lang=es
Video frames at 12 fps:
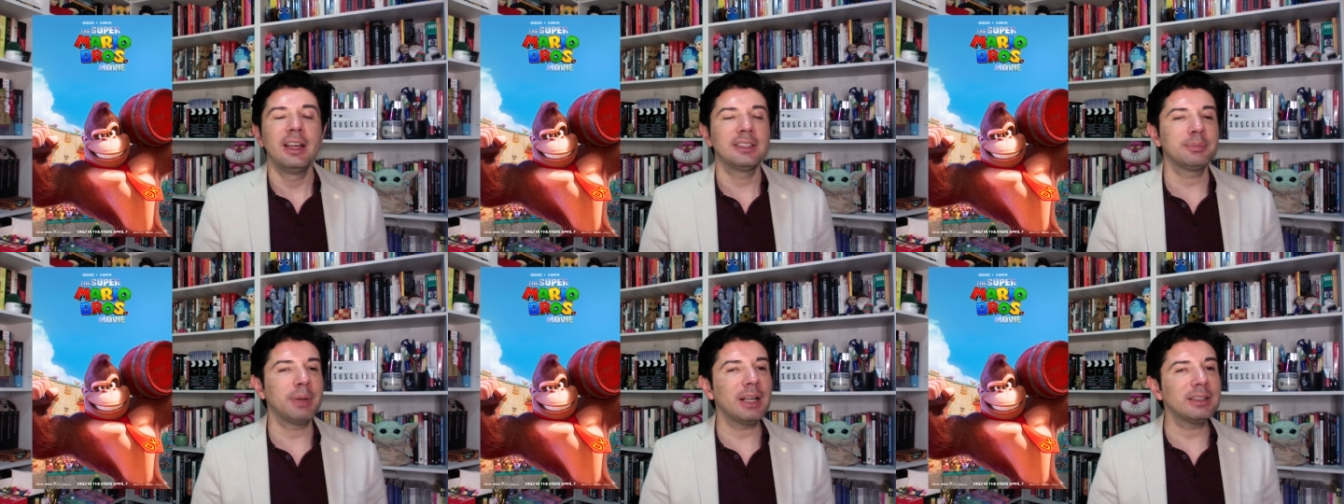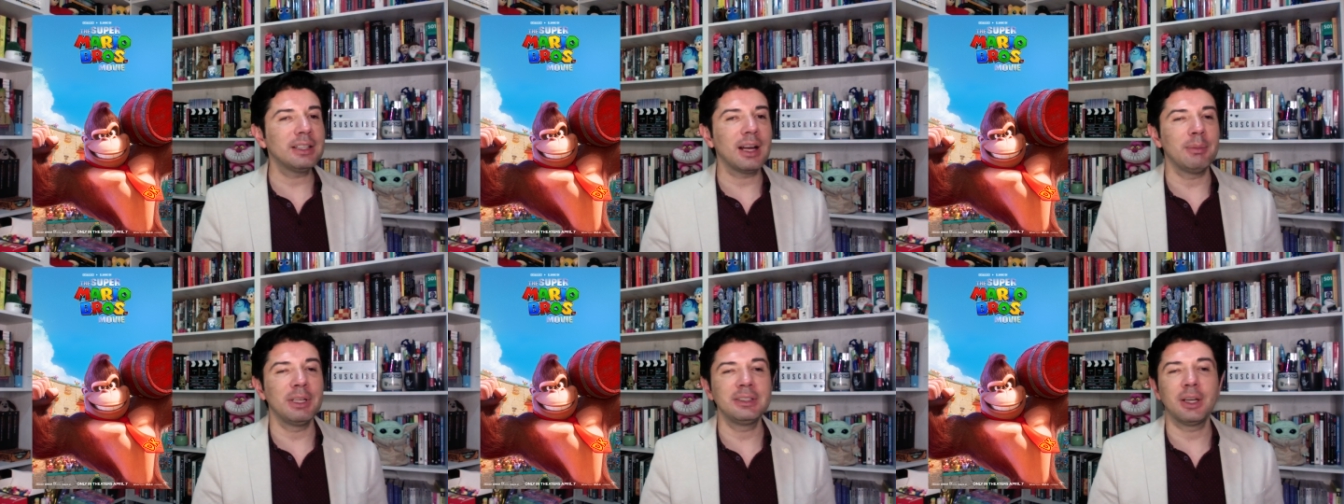Es
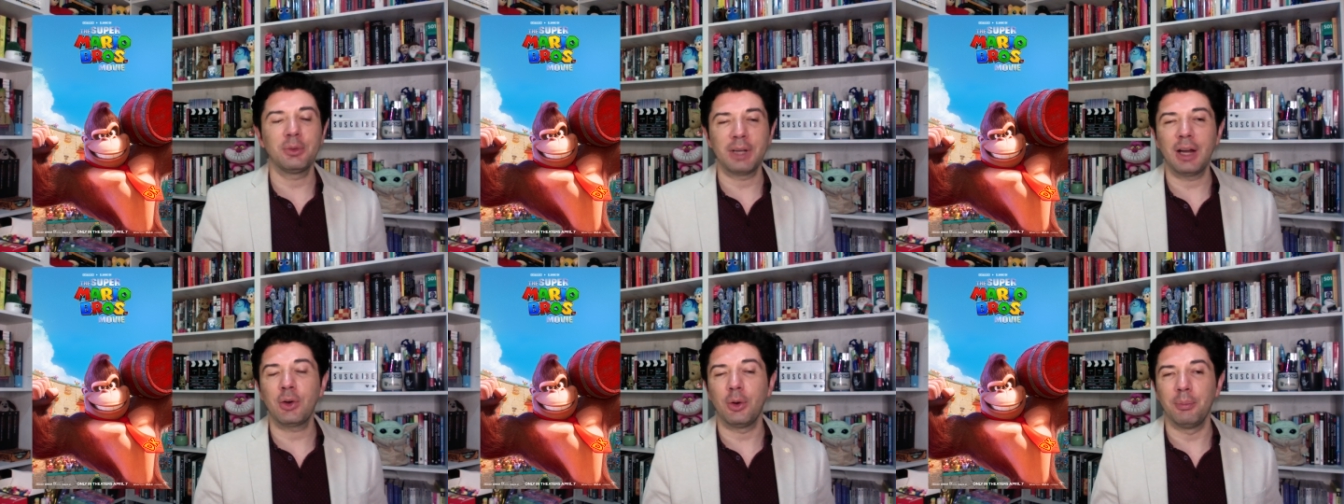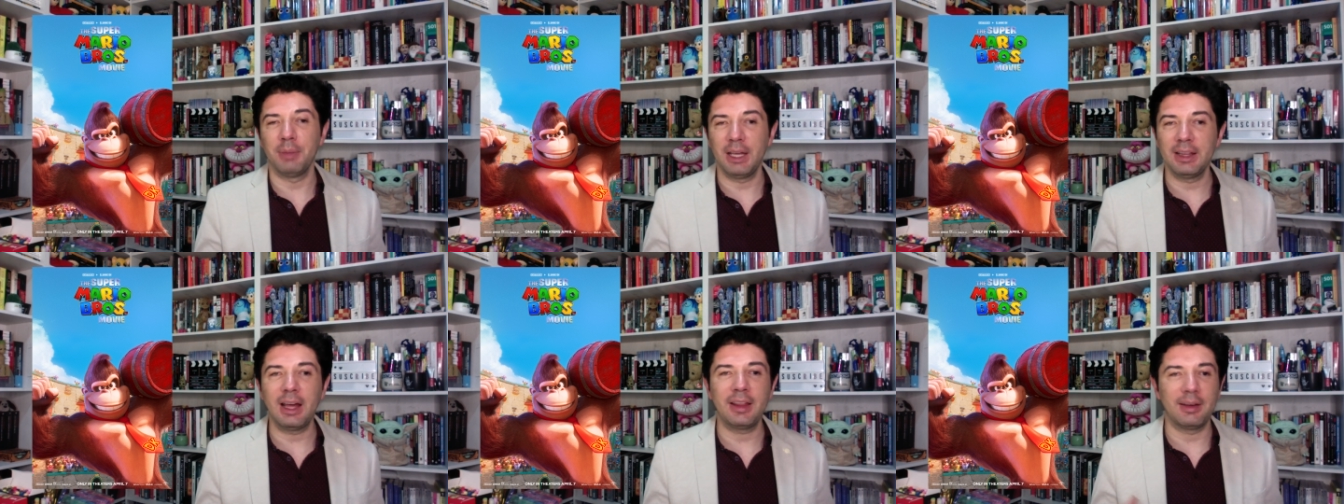prácticamente una
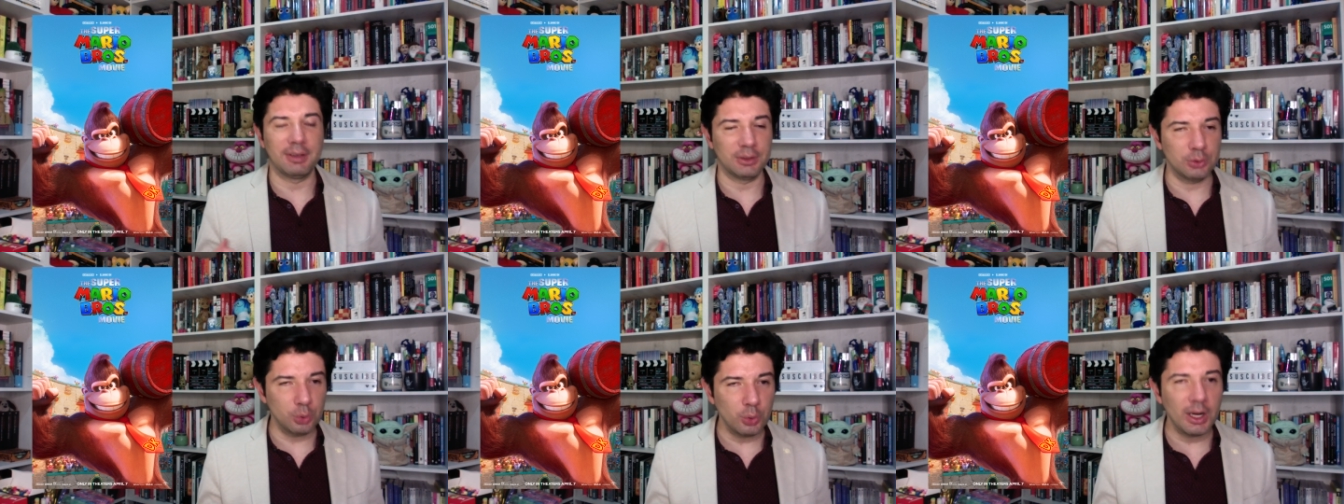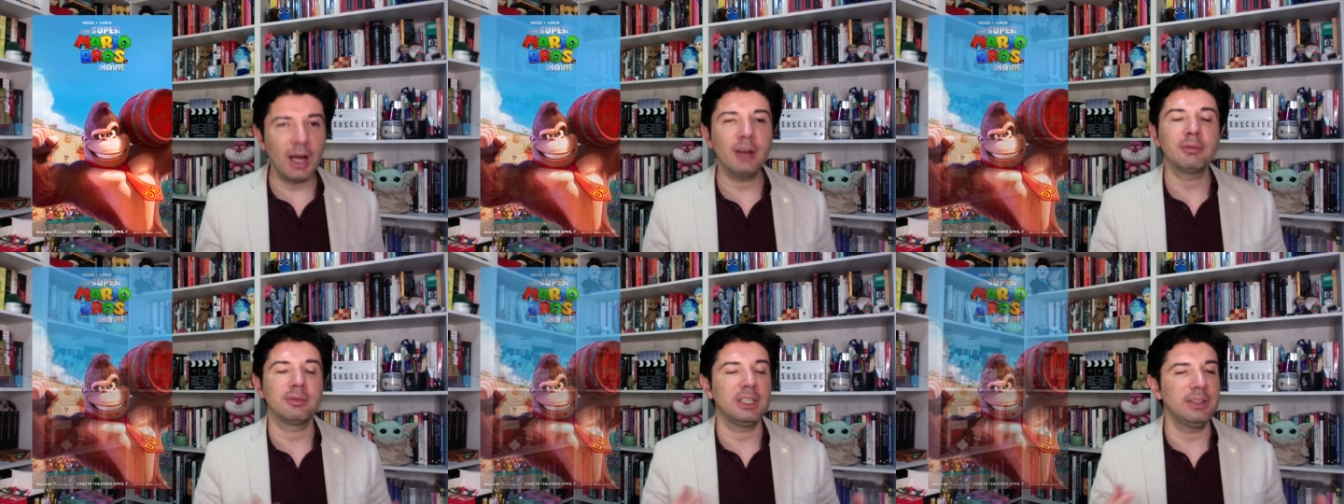comedia de
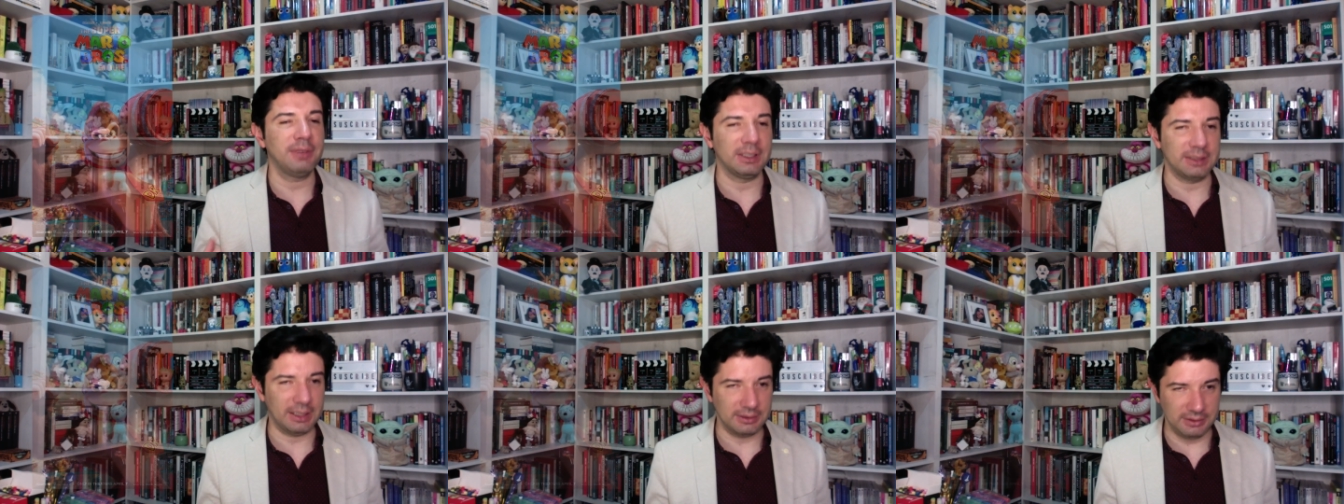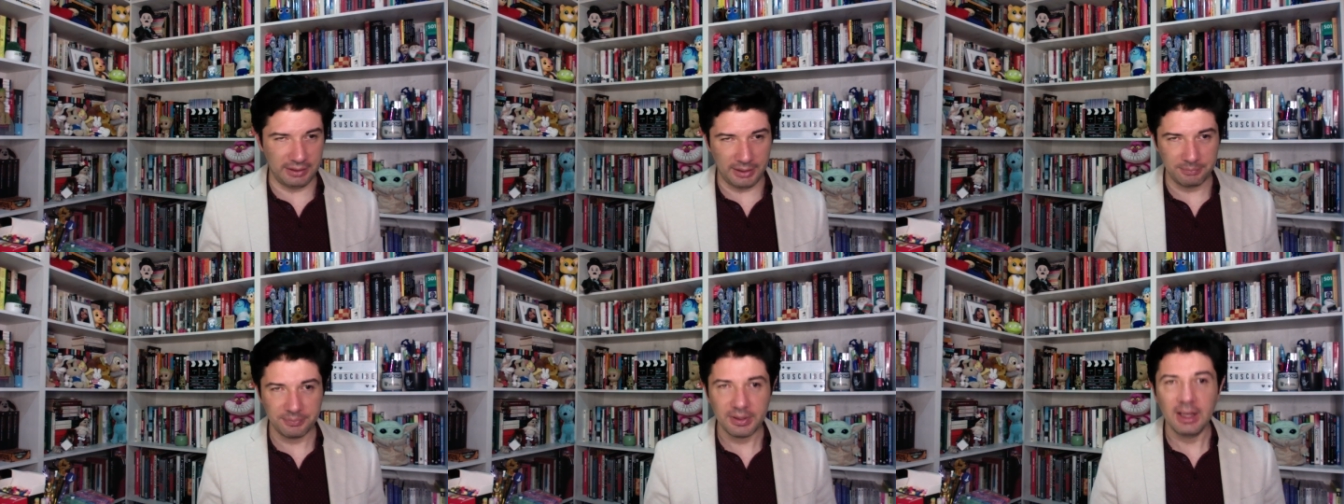aventura y fantasía.
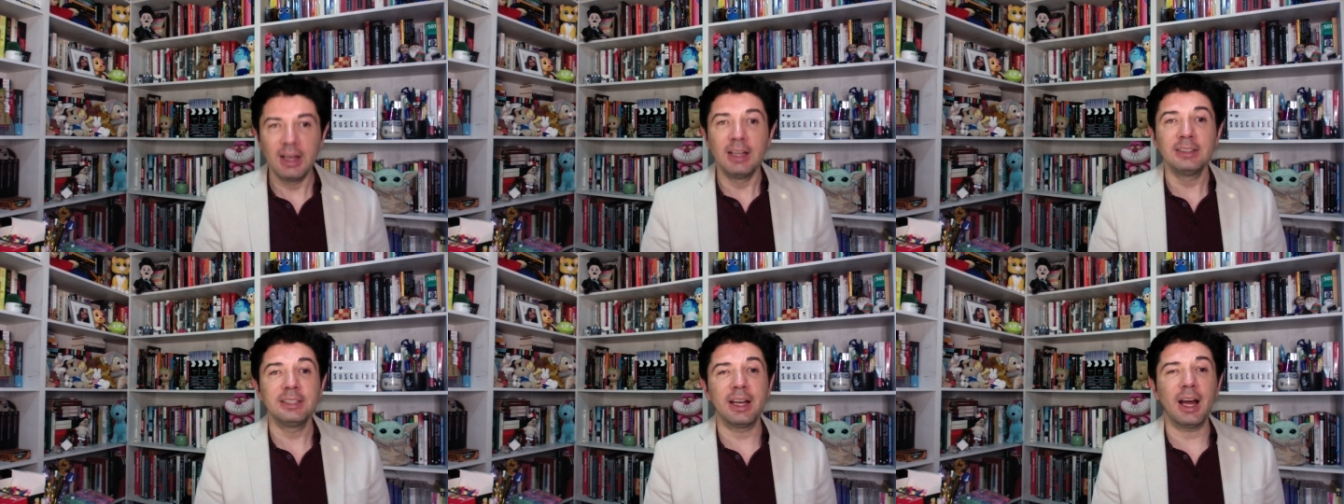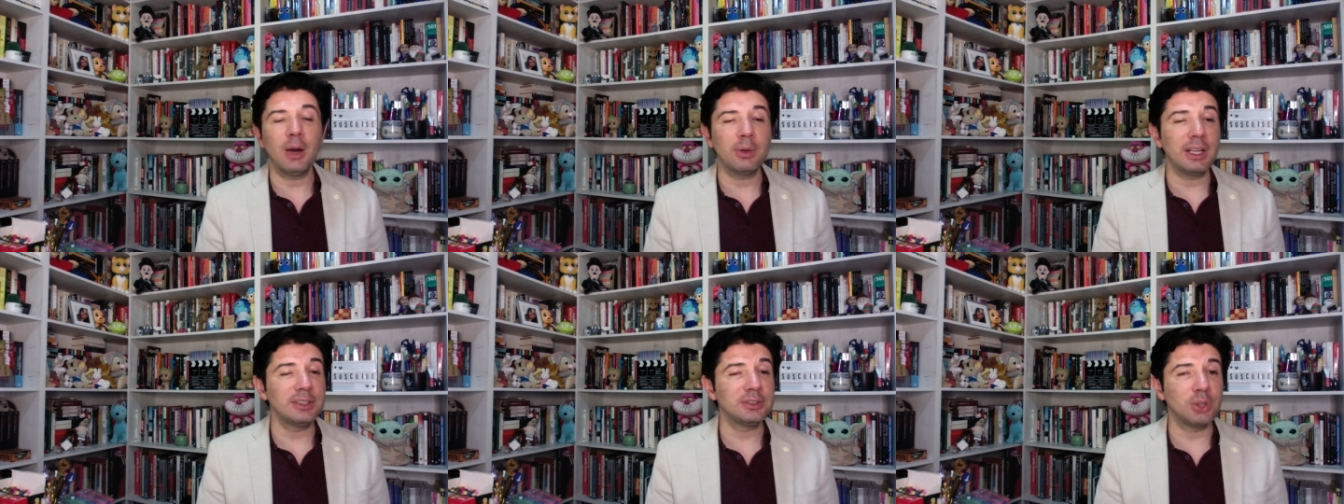Será
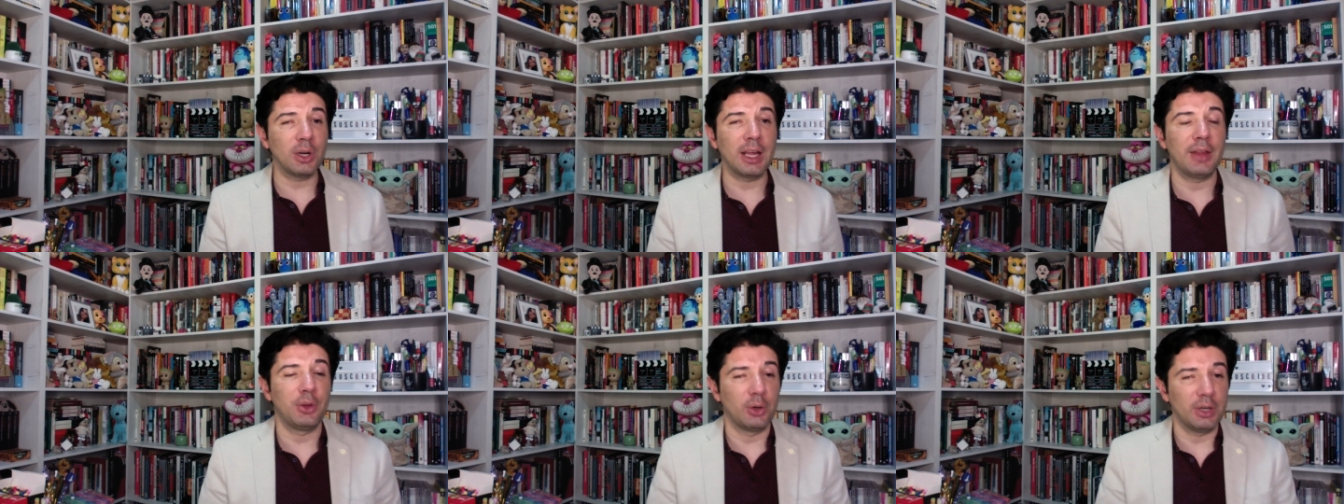una historia de